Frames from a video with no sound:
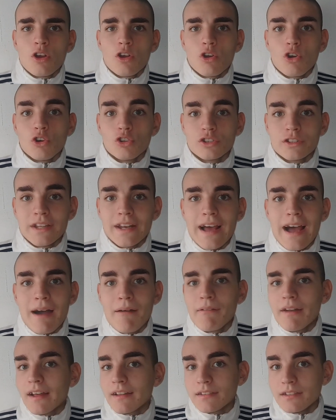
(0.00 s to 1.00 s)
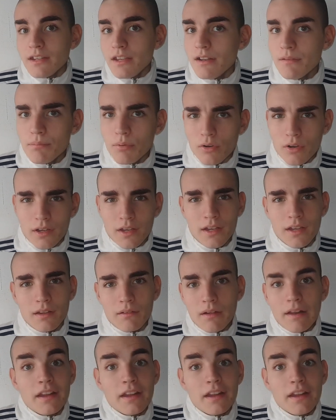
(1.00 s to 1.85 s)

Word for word: contra Brasil porque